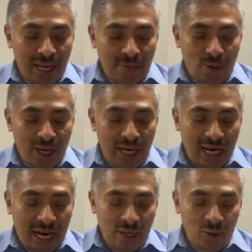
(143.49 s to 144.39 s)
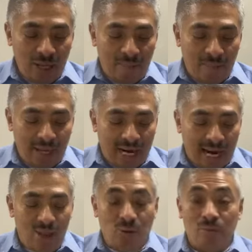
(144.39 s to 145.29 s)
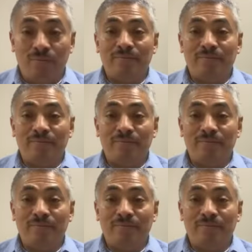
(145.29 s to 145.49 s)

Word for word: por el engaño del pecado.